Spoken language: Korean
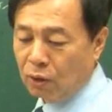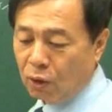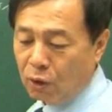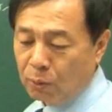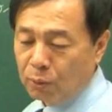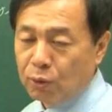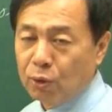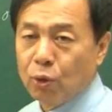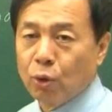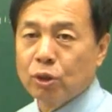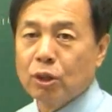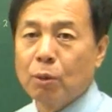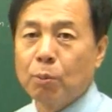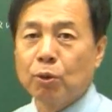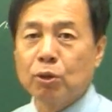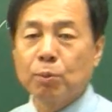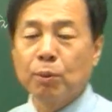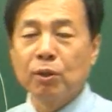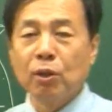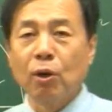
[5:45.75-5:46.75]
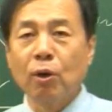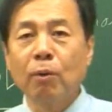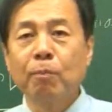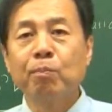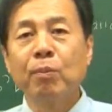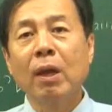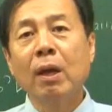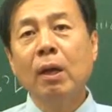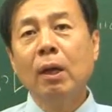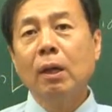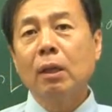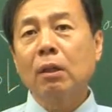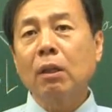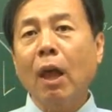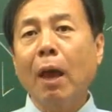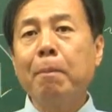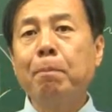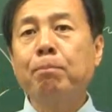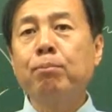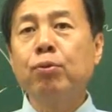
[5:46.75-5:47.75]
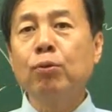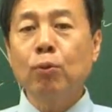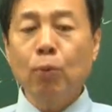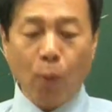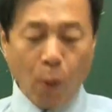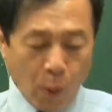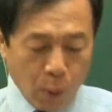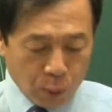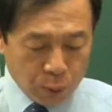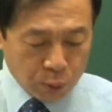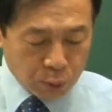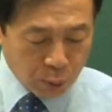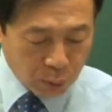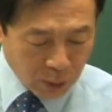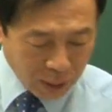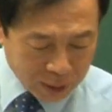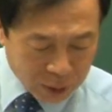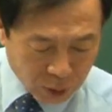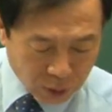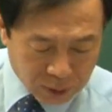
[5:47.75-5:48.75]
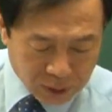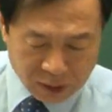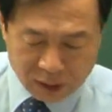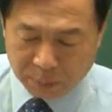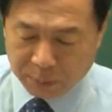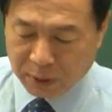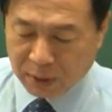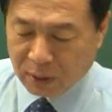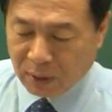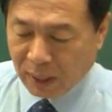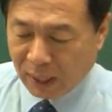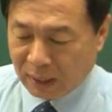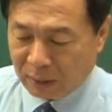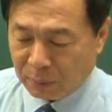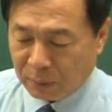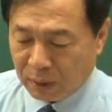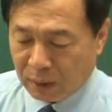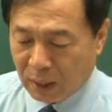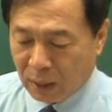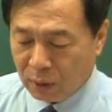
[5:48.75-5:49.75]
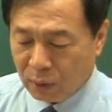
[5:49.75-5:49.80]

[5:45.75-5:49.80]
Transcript: 여러분들 교재에 보시면요. 태풍, 홍수 다 천재 지변인 거 아닙니까?